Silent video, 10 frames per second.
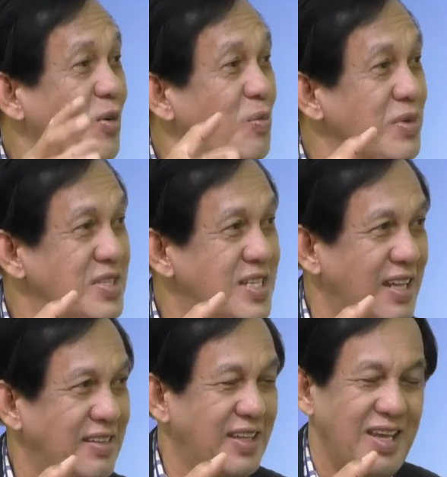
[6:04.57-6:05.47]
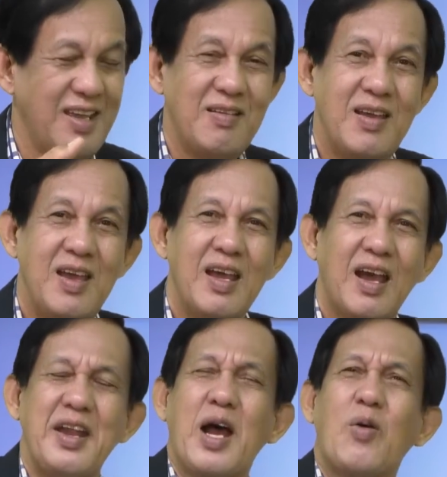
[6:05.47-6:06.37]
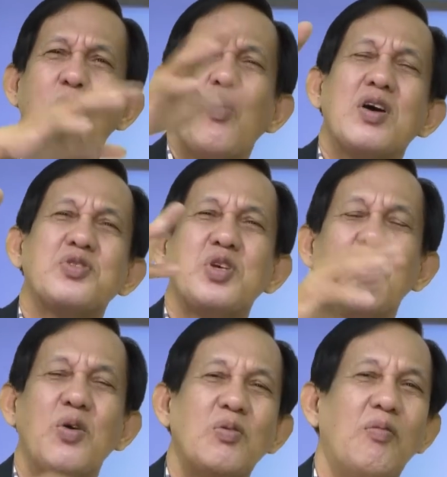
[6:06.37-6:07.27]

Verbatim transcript: comedian. Kadako nga siyo.